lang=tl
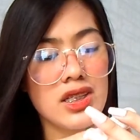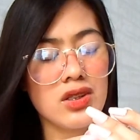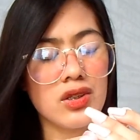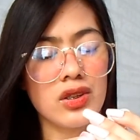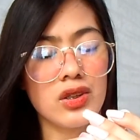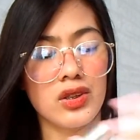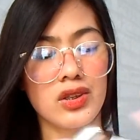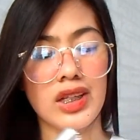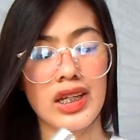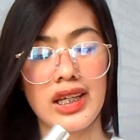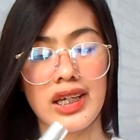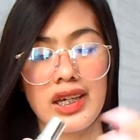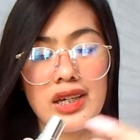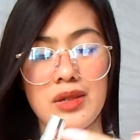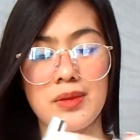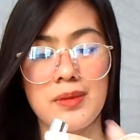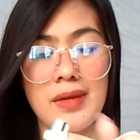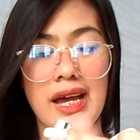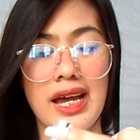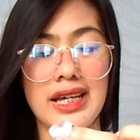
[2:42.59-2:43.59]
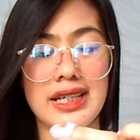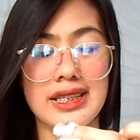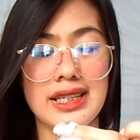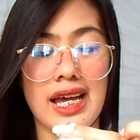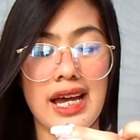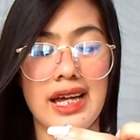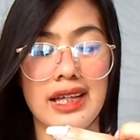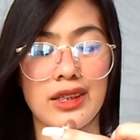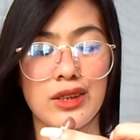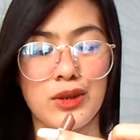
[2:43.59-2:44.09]
So ito talaga yung
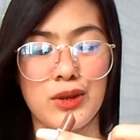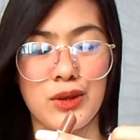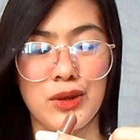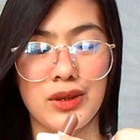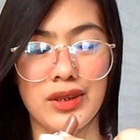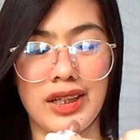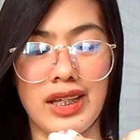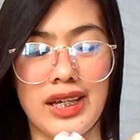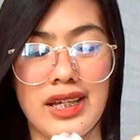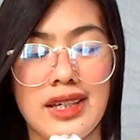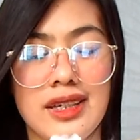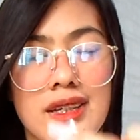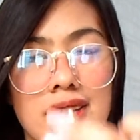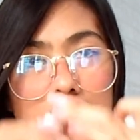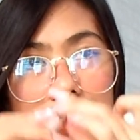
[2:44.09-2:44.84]
maaasahan ko na